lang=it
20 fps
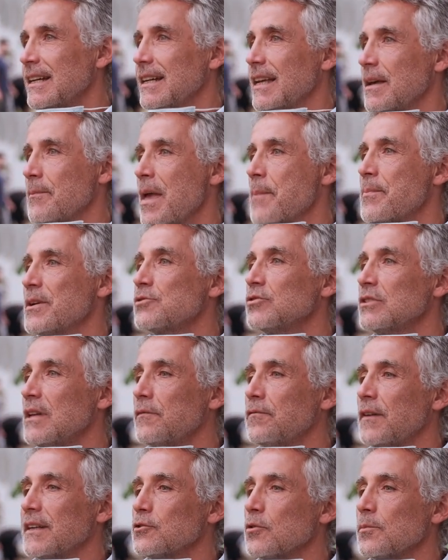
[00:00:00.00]
che mi è piaciuto è
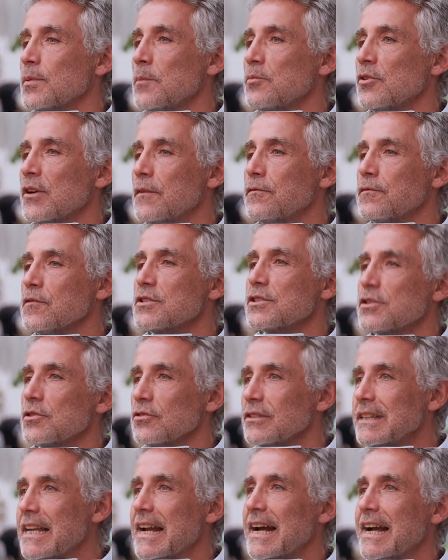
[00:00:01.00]
il fatto proprio che
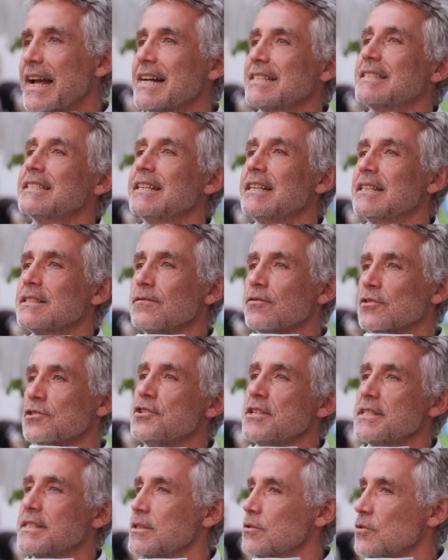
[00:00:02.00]
fossero dei ragazzi che
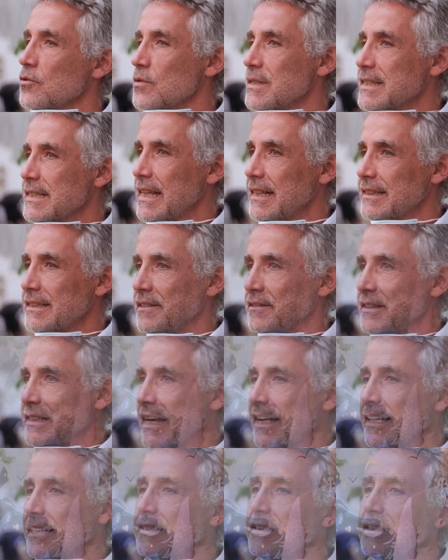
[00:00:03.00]
svolgessero questa
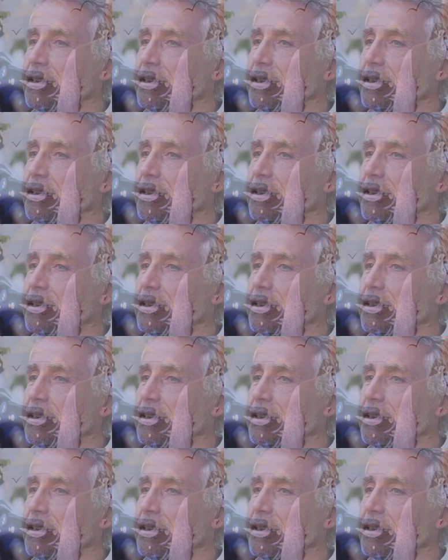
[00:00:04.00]
attività.